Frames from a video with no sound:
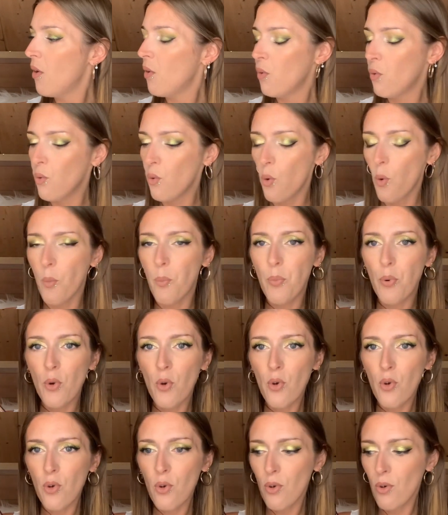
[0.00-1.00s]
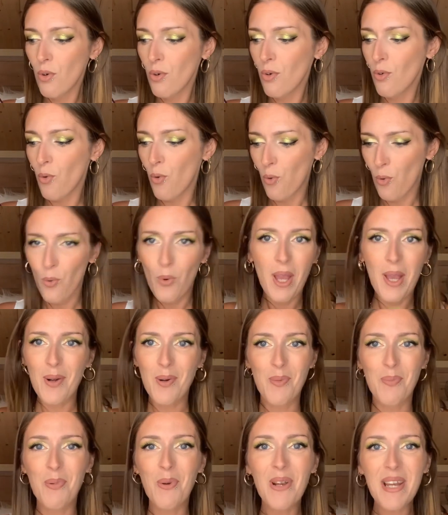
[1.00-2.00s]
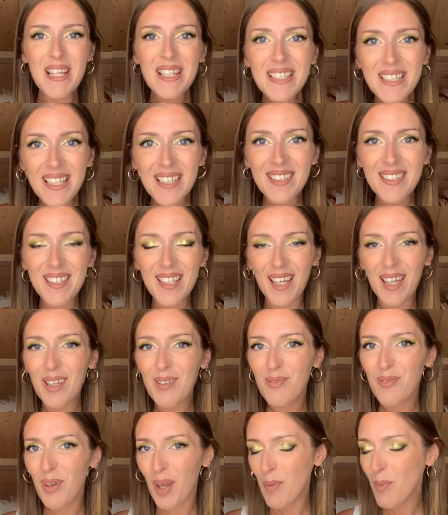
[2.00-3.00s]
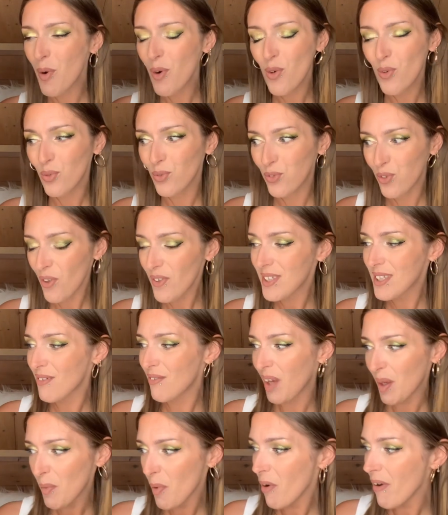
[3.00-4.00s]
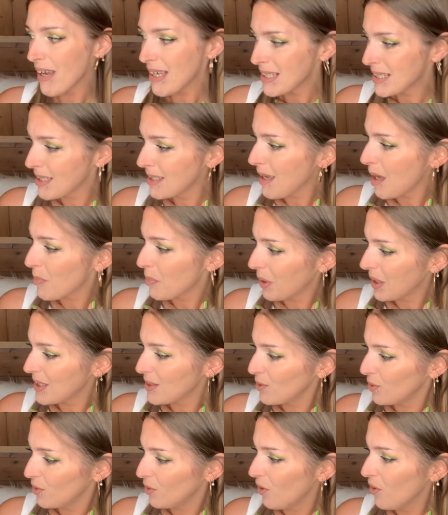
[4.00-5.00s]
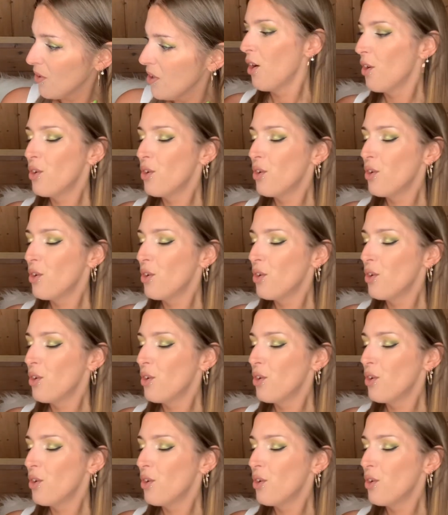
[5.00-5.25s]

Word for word: on, peut, on peut les étirer vraiment longtemps, c'est vraiment assez impressionnant.